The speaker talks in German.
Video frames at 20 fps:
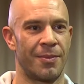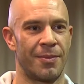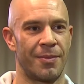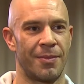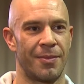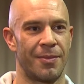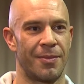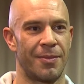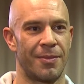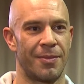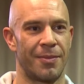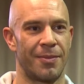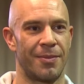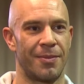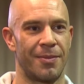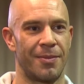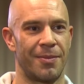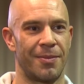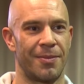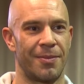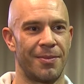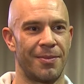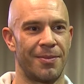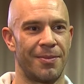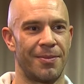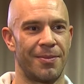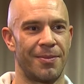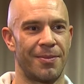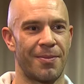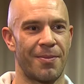Gastronomen?
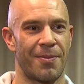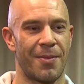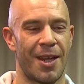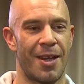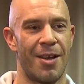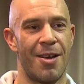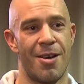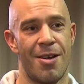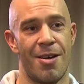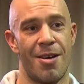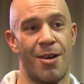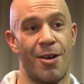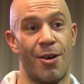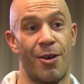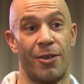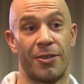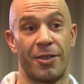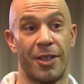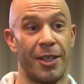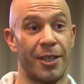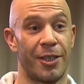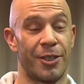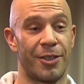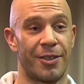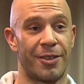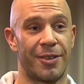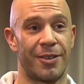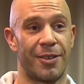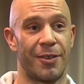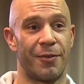Als
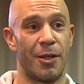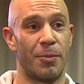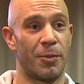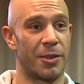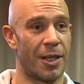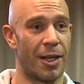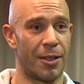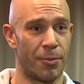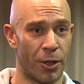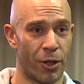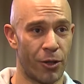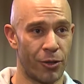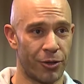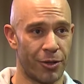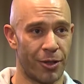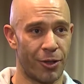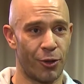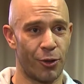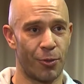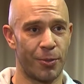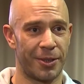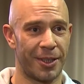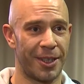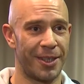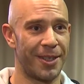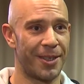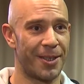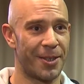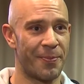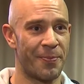erstes, weil wir selber Gastronomen
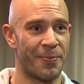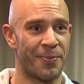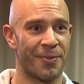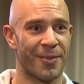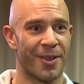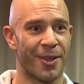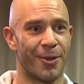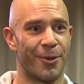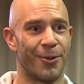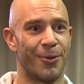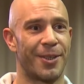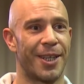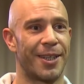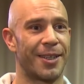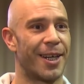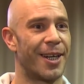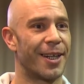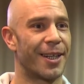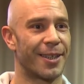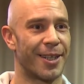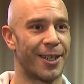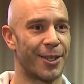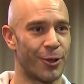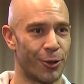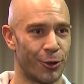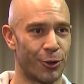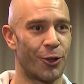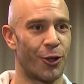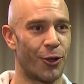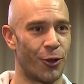sind und auch denkt haben,
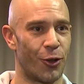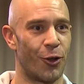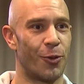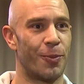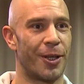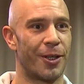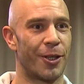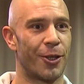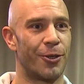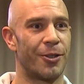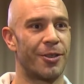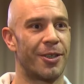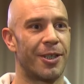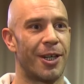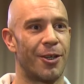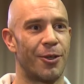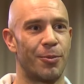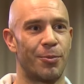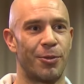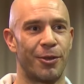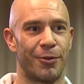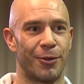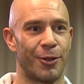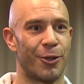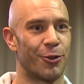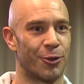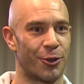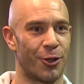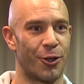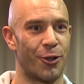Gastronomen könnten auch etwas, was
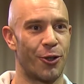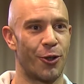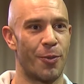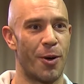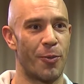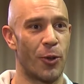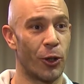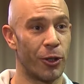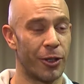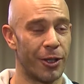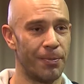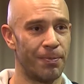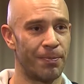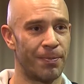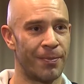Gastronomen machen.